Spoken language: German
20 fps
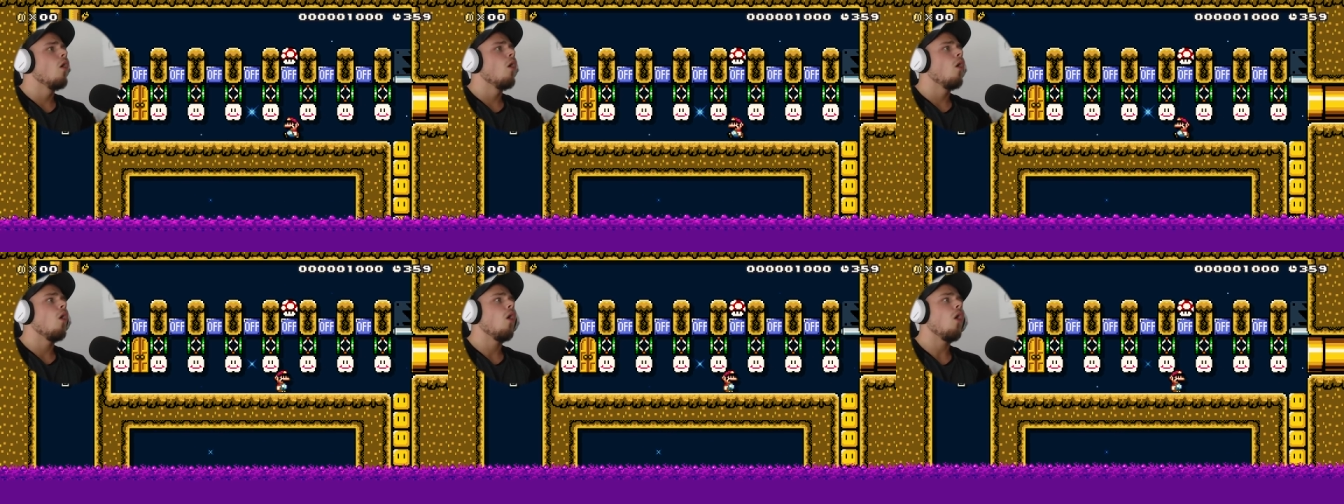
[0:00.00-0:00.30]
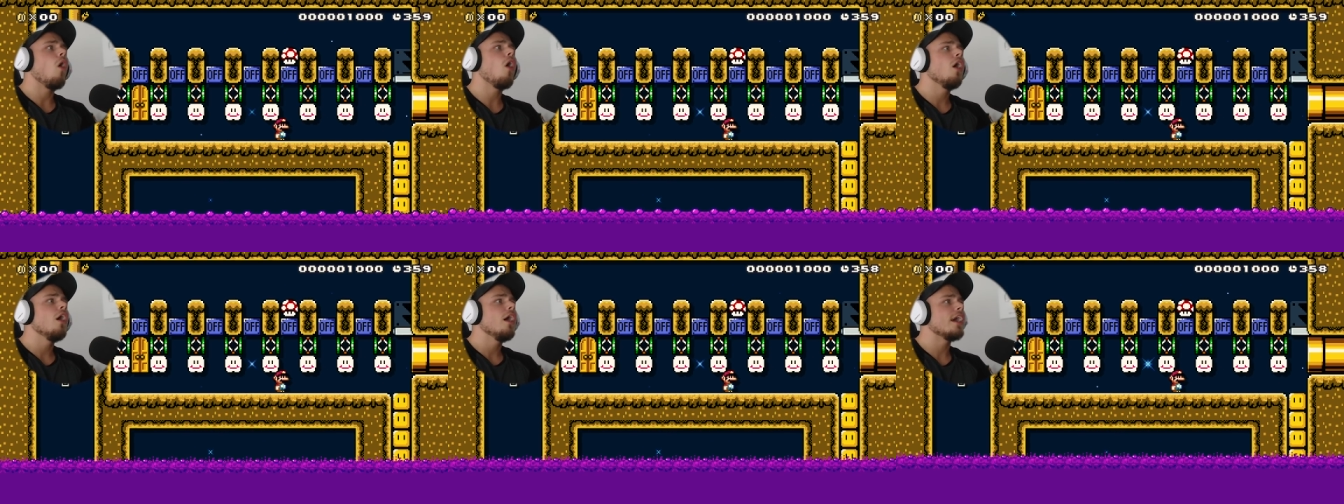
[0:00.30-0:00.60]

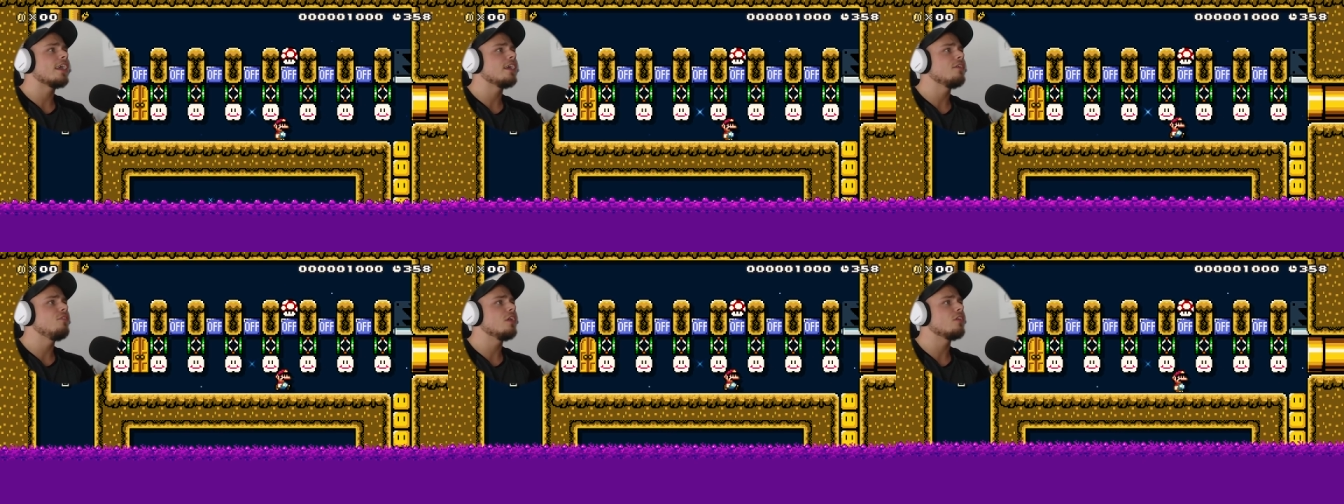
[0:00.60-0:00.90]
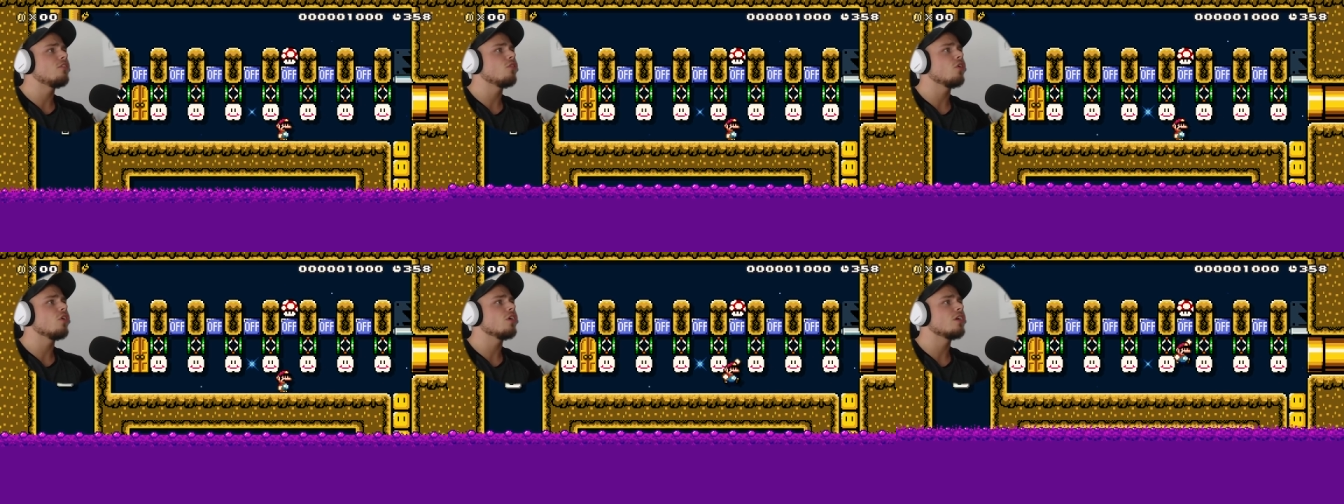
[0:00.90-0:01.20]
Oh, er geht
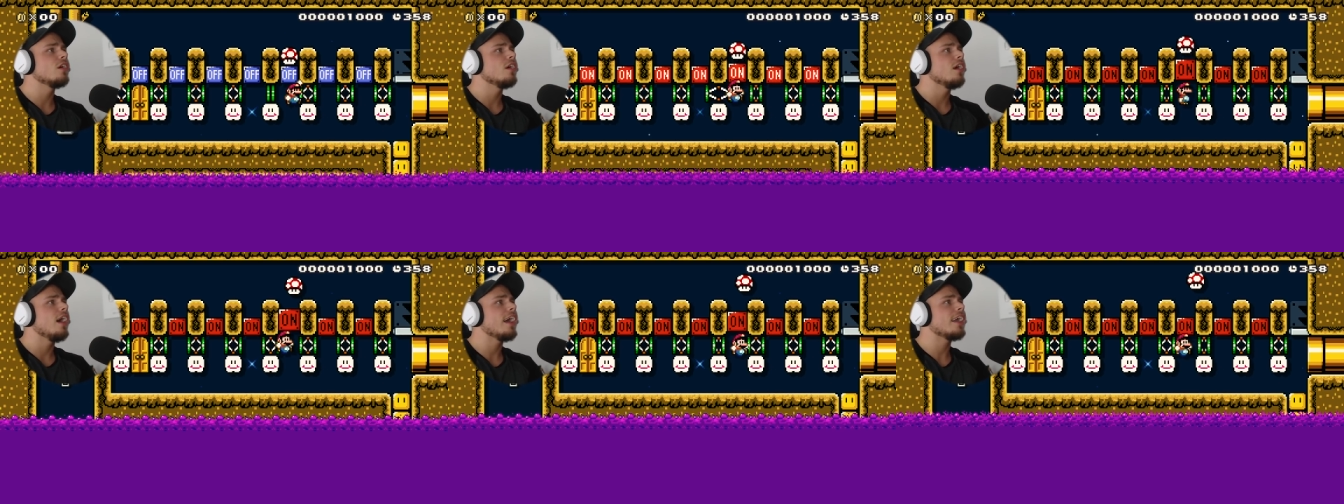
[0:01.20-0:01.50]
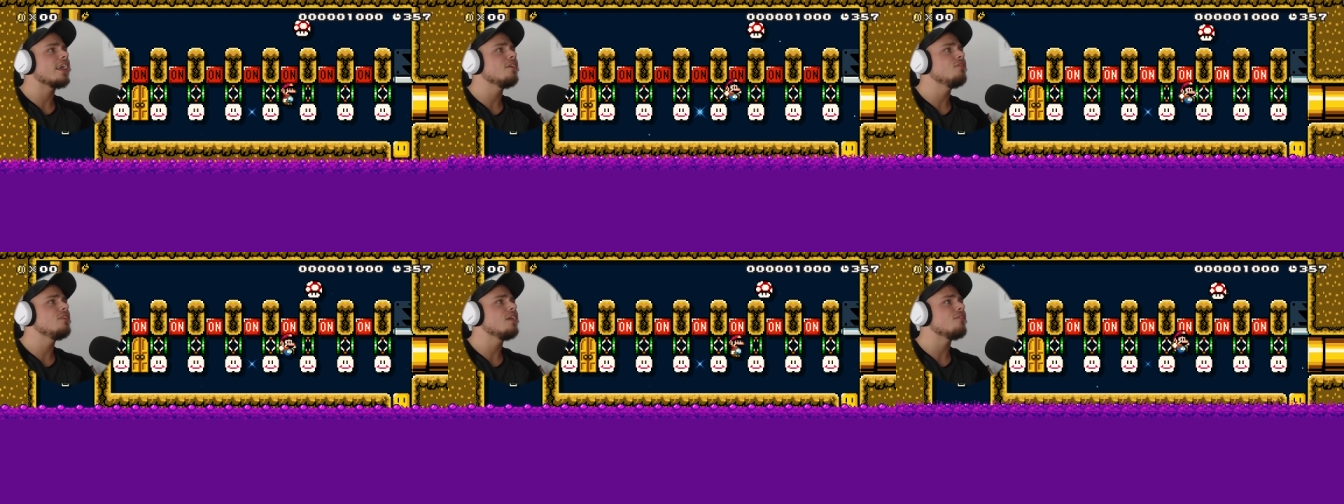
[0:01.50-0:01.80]
wieder zurück. Er
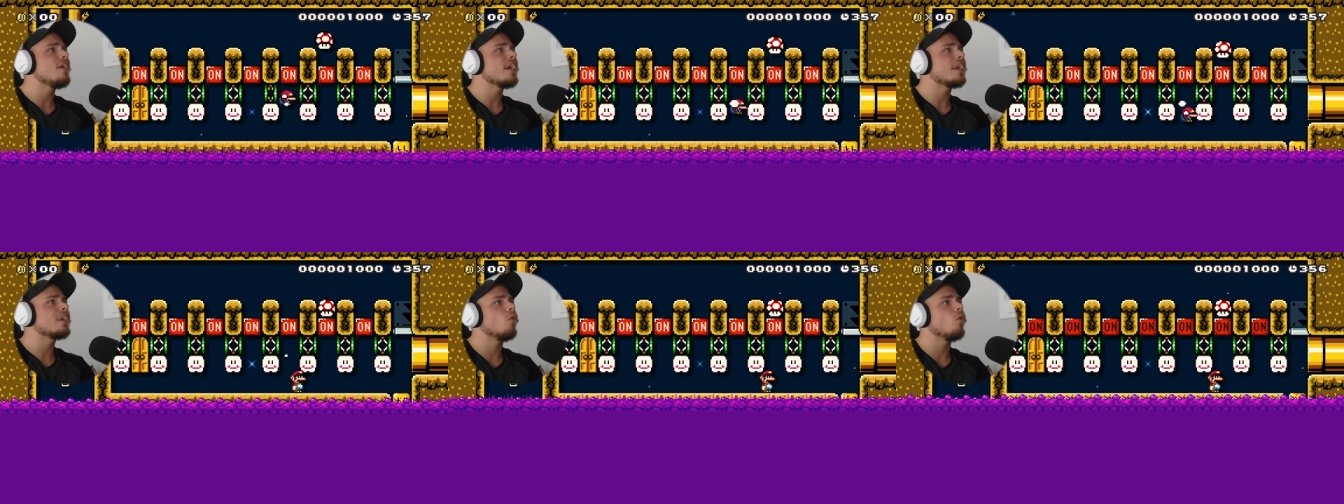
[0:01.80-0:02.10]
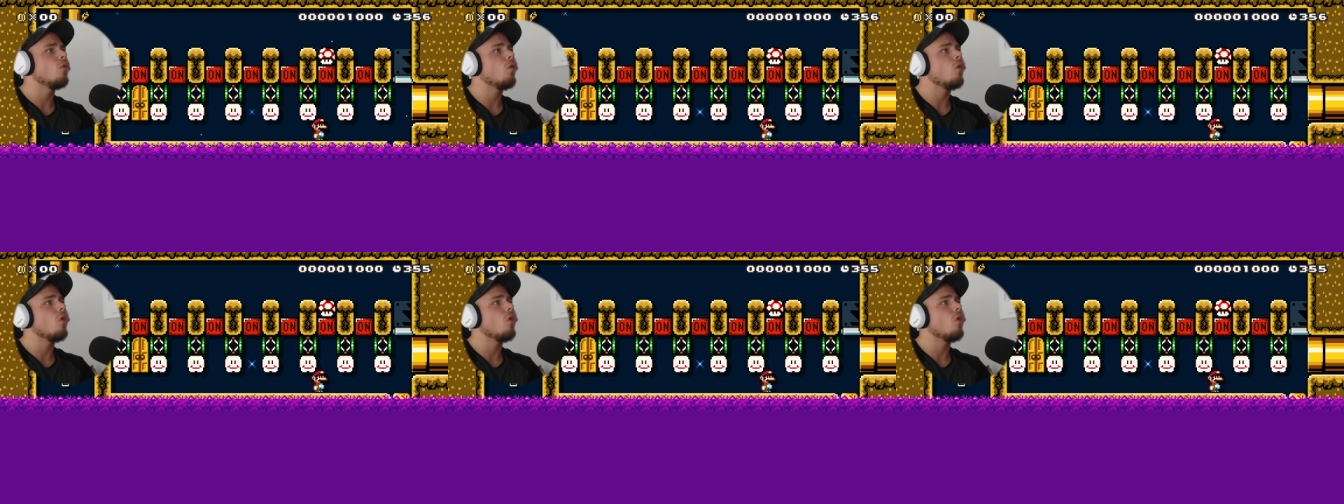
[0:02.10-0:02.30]
geht wieder weg.